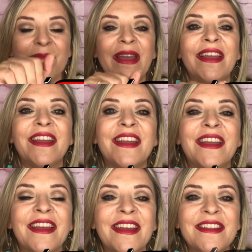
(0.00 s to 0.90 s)
Veis.
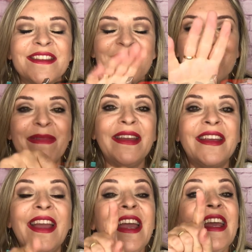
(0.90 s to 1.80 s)
Ven.
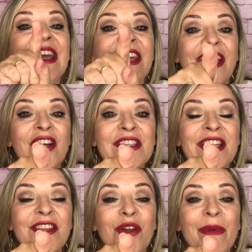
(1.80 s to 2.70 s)
Y que no se
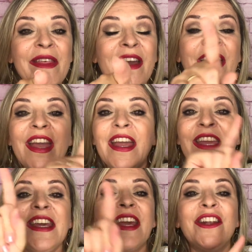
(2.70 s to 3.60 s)
te olvide.
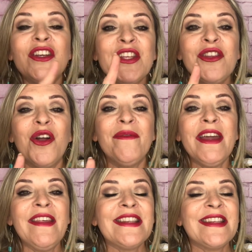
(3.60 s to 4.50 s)
Y que no se nos
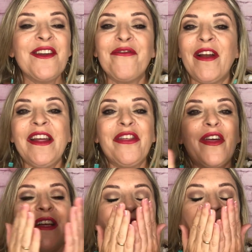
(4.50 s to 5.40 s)
olvide ser
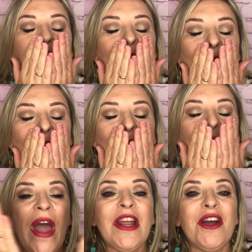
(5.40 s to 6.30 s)
felices.
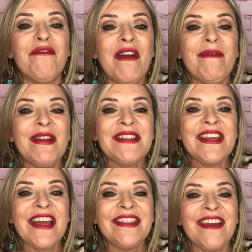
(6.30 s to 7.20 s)
Ay, nos vemos en el
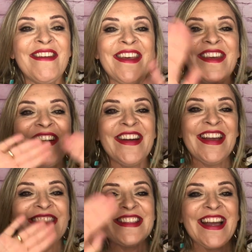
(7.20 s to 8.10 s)
siguiente vídeo.
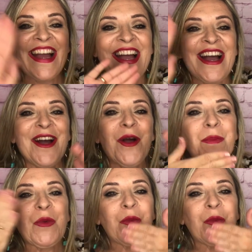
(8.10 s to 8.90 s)
Chao.